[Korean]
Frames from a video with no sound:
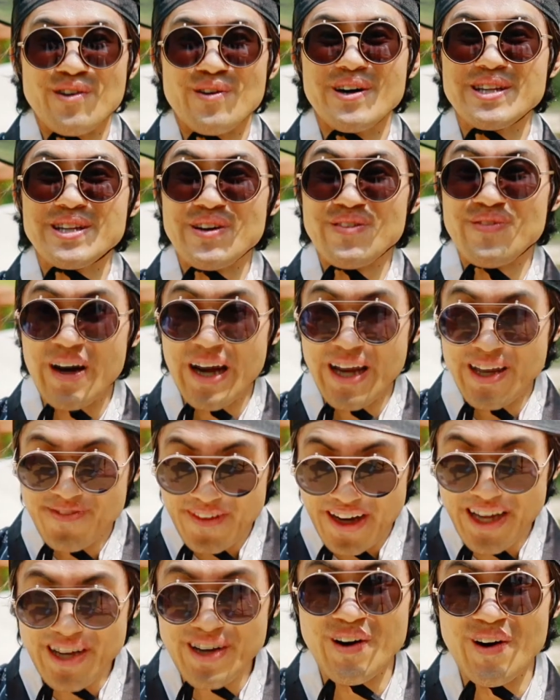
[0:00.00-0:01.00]
want to find
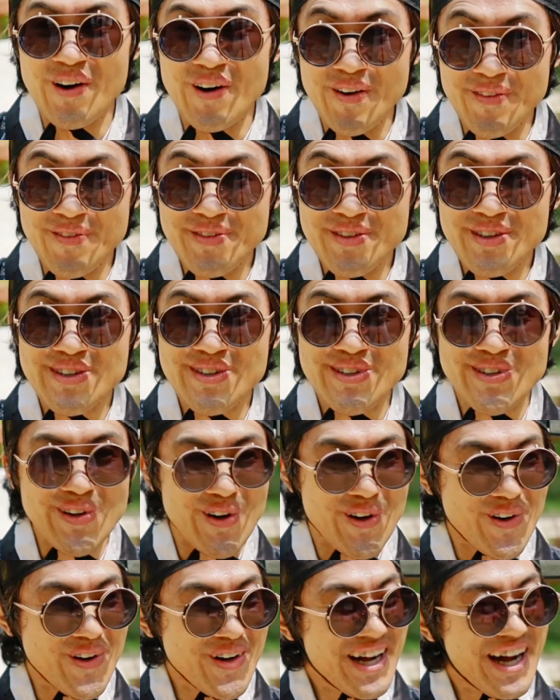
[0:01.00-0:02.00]
my home.
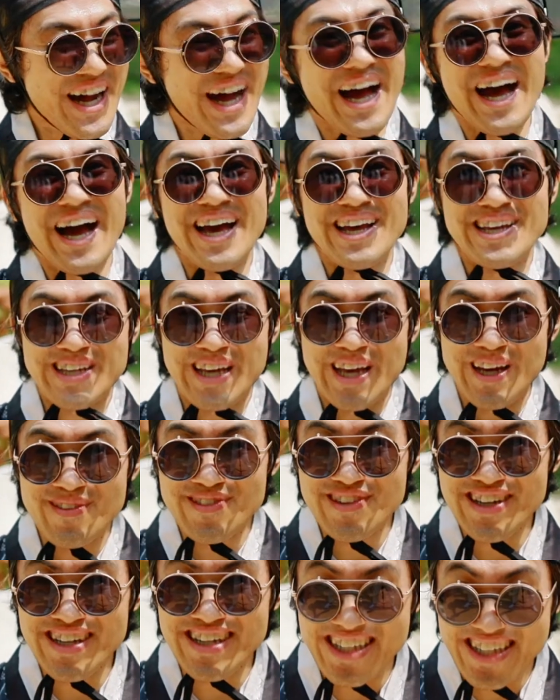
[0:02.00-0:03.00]
So I came
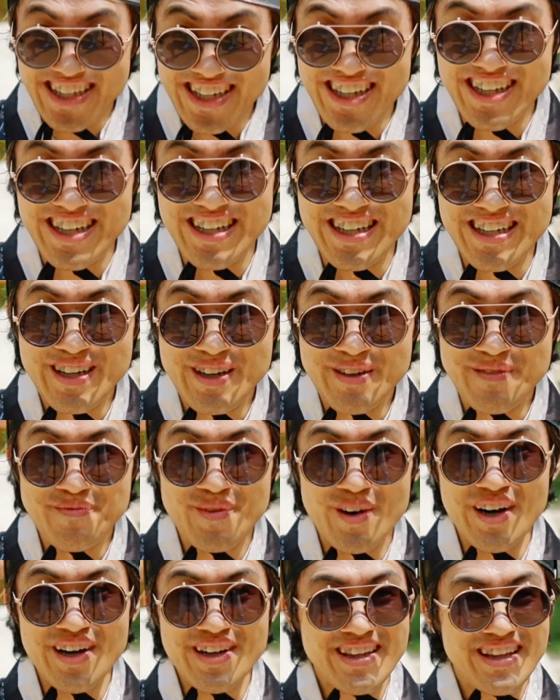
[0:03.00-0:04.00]
to here.
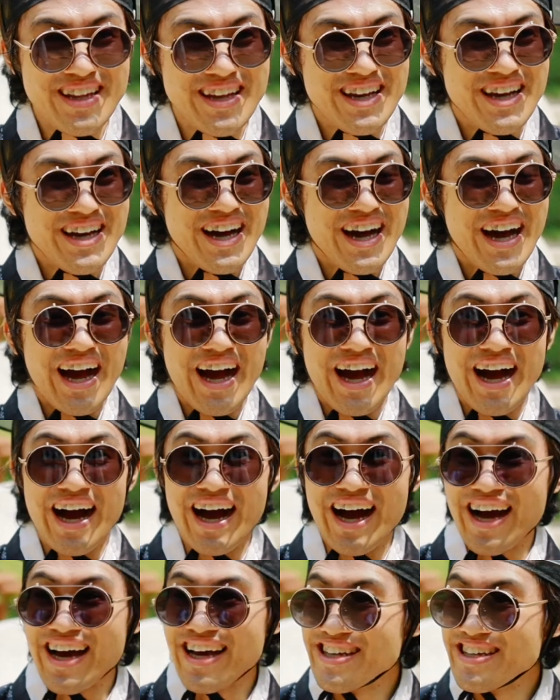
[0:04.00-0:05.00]
But
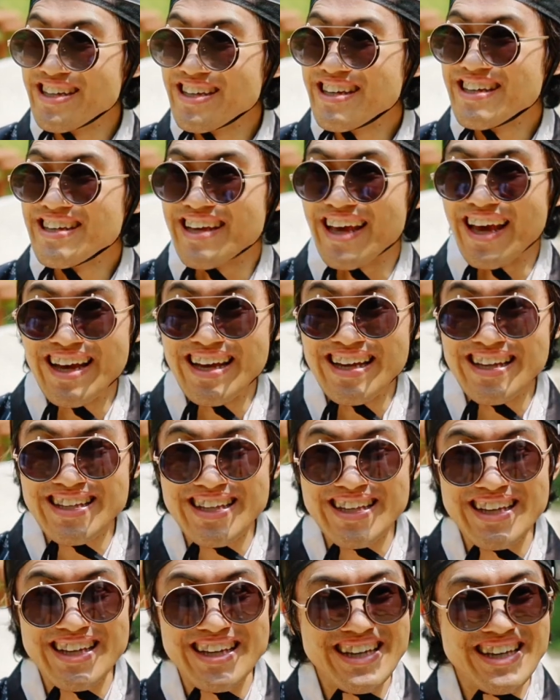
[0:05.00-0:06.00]
I
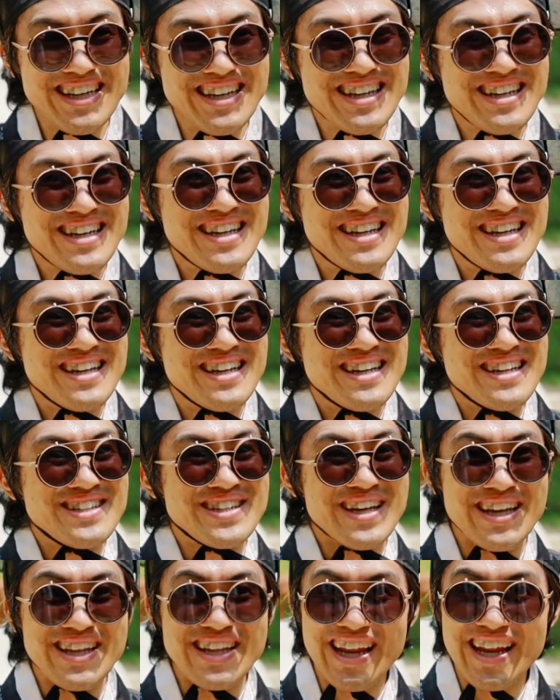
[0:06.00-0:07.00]
KT
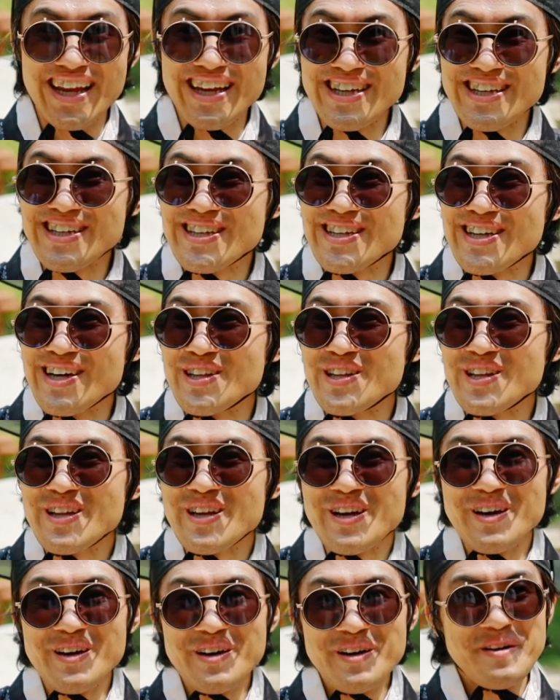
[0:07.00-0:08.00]
generation
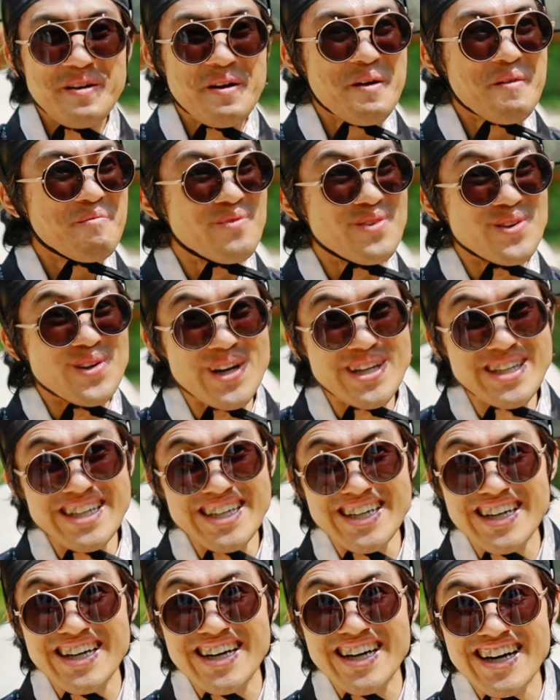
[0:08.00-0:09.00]
blood.
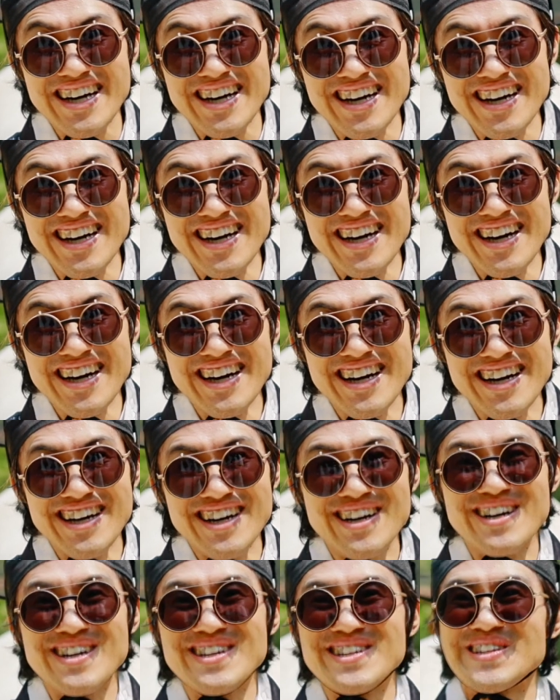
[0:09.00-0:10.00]

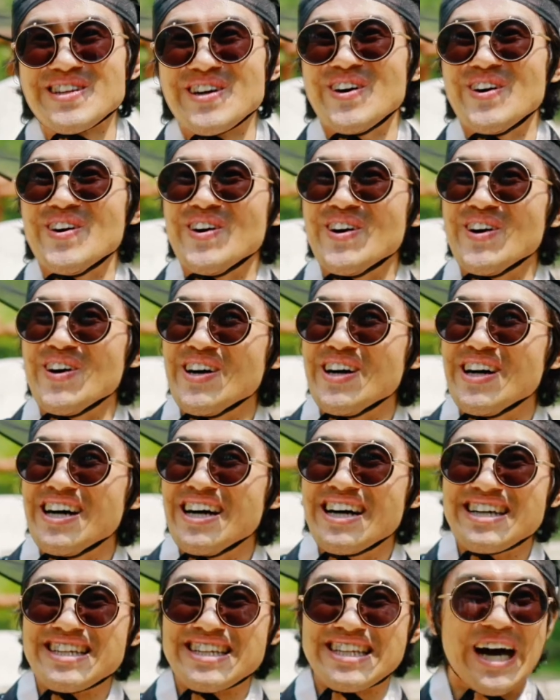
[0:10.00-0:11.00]
So
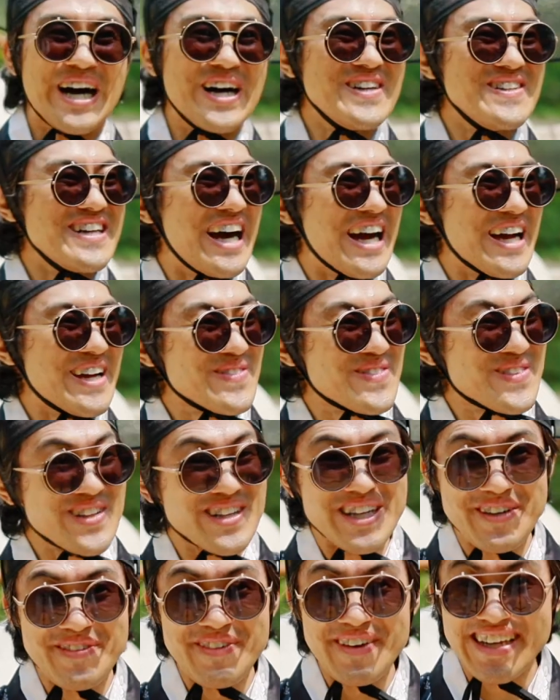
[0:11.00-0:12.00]
now I'm to
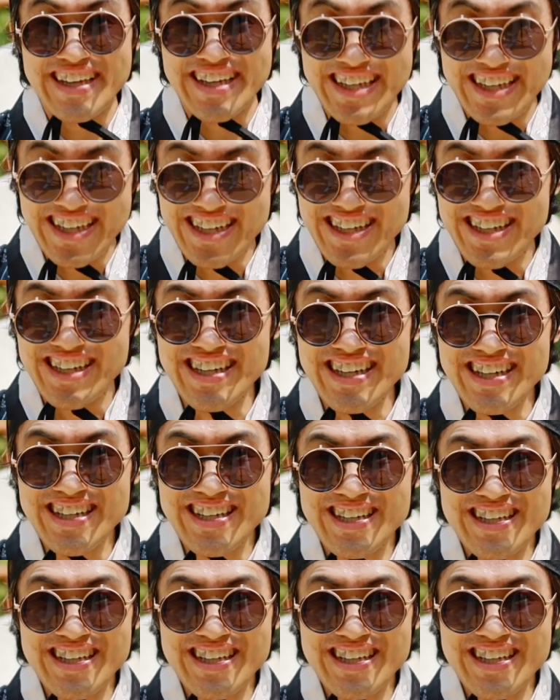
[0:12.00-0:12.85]
living here.